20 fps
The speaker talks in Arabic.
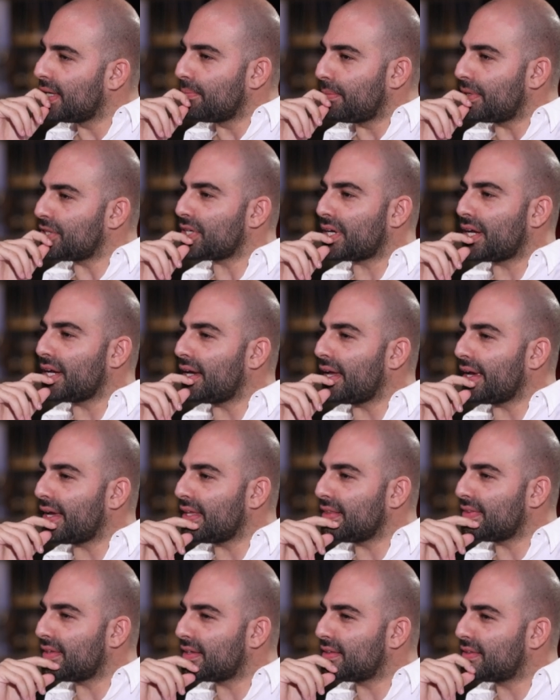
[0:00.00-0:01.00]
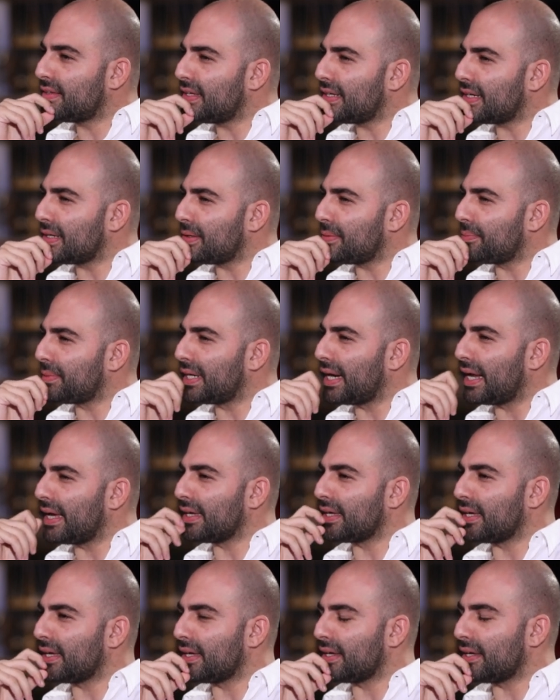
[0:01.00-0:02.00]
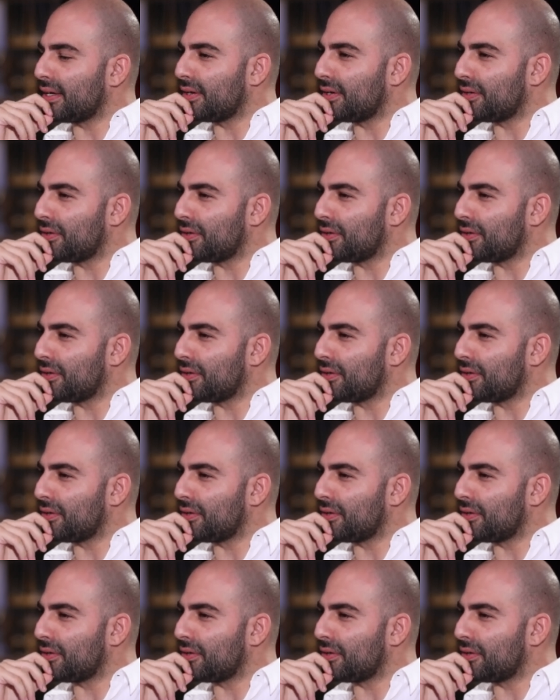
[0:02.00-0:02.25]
مشاكلنا كانت كثير برايي